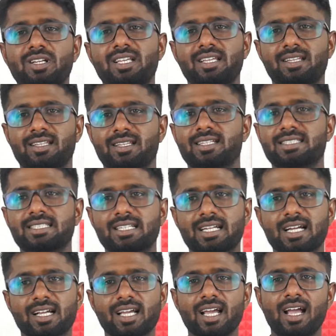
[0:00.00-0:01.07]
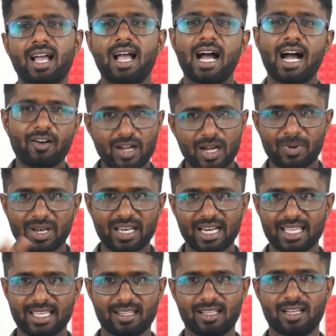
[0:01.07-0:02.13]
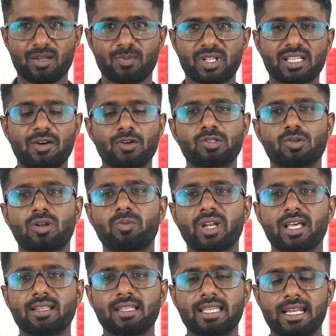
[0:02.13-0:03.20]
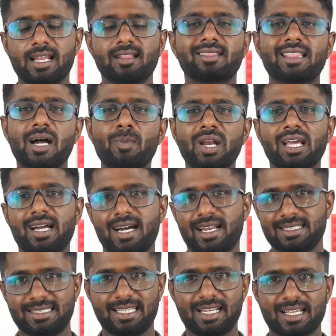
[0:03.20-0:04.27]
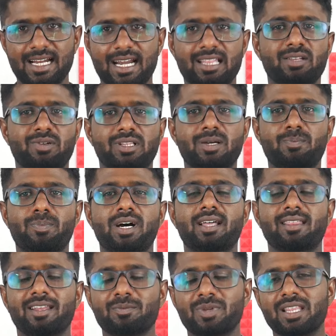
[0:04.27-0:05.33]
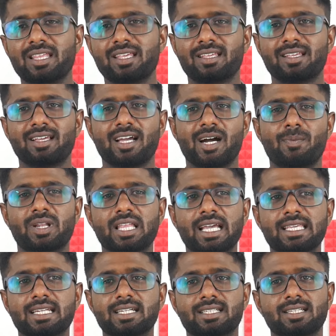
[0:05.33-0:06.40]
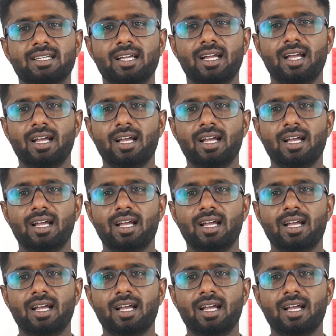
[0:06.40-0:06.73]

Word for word: சொல்லி நினச்சிட்டு இருக்காங்க அவங்க அப்படி நினைக்கிறதுல நம்ம தவறு சொல்ல முடியாது ஏன்னா தமிழக அரசியல் கடந்து வந்த பாதை என்பது அப்படி தான் இருக்குது